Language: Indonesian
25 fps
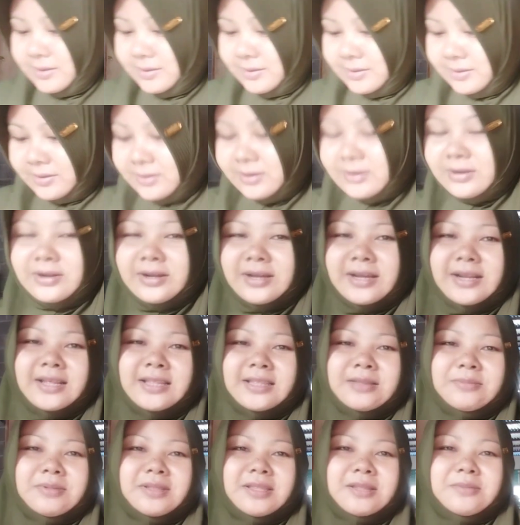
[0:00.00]
Oke lah
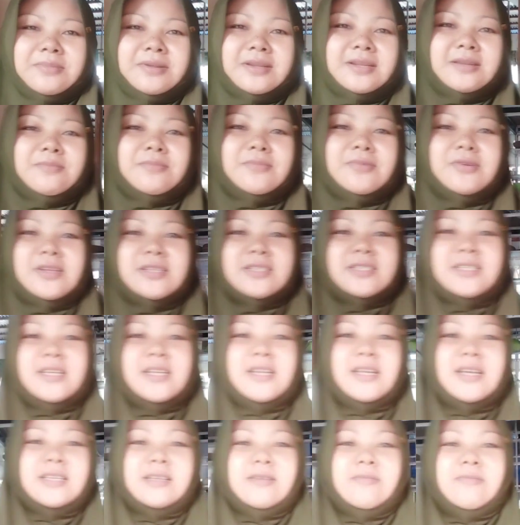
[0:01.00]
teman-teman, mungkin segini
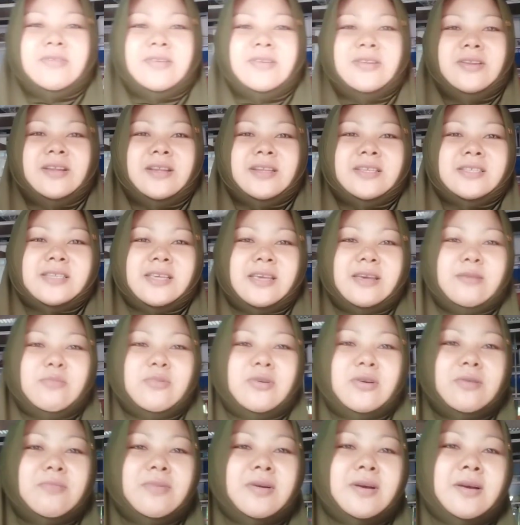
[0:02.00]
aja video dari saya.
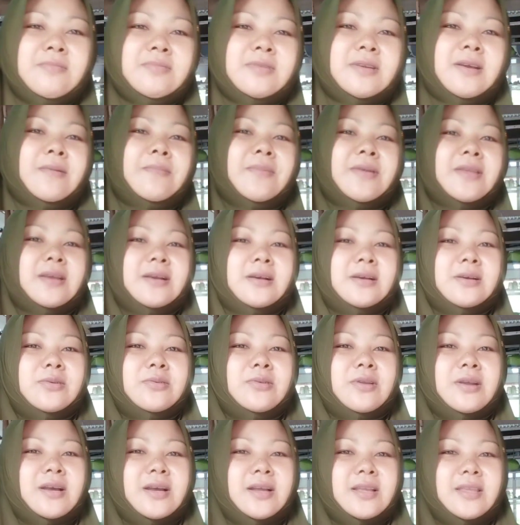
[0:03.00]
Mohon maaf jika banyak
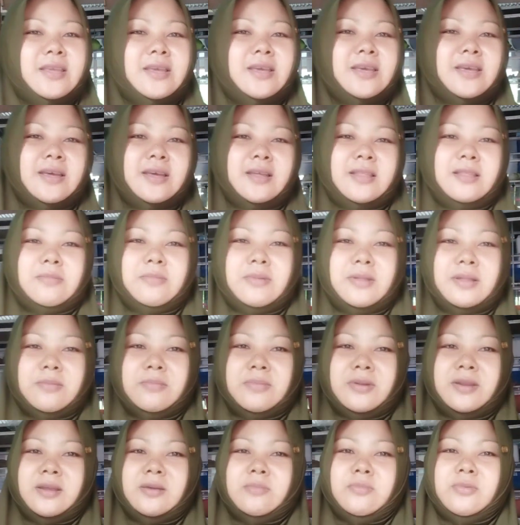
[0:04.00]
kekurangannya ya teman-teman
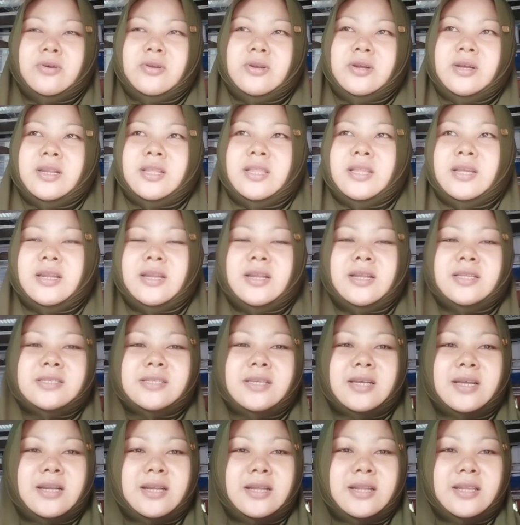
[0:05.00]
ya. Mohon kritik dan
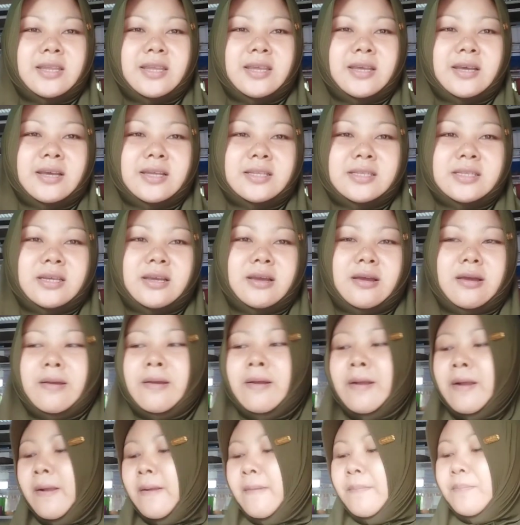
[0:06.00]
sarannya jika
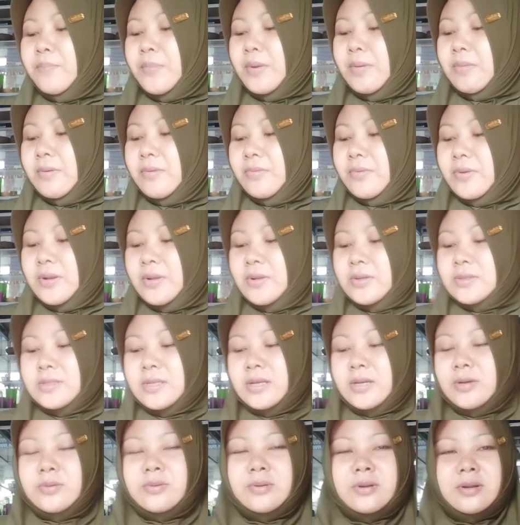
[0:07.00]
memang video saya
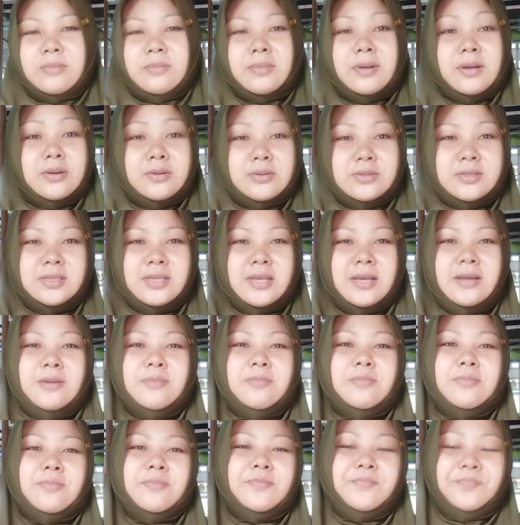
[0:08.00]
kurang bagus ya.
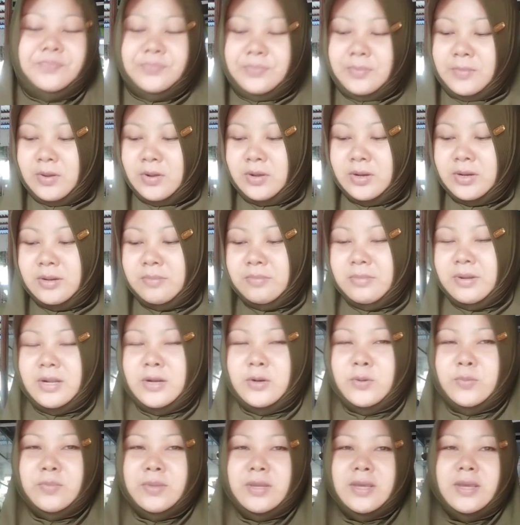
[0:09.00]
Mohon
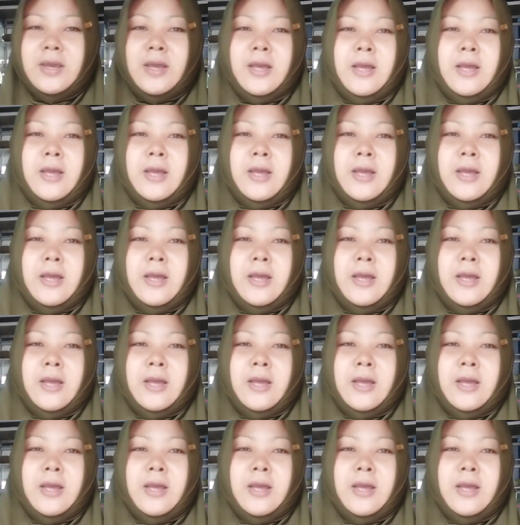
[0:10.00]
dimaklumi.